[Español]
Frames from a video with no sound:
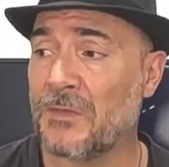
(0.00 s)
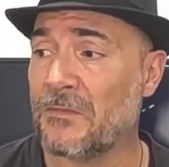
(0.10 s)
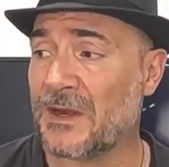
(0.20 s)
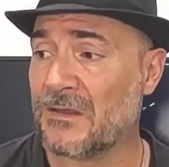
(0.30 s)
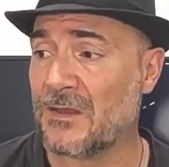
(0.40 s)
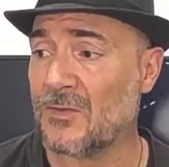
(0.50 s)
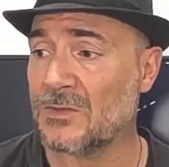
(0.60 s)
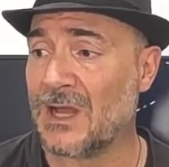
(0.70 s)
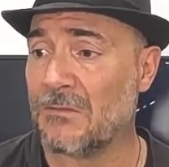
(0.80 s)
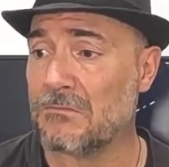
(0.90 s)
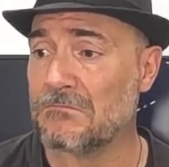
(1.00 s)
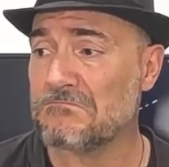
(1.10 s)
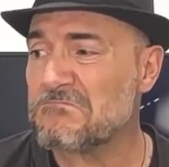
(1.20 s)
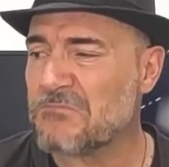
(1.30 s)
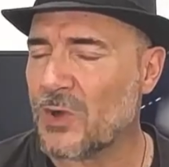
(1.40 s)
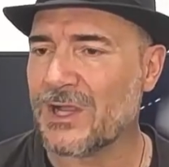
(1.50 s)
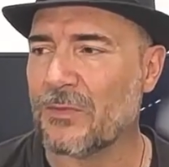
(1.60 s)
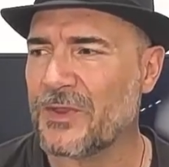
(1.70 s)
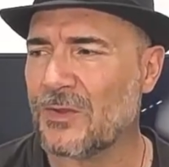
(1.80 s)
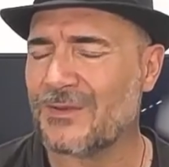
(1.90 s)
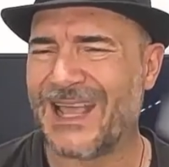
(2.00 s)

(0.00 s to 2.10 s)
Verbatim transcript: me parece una buena opción.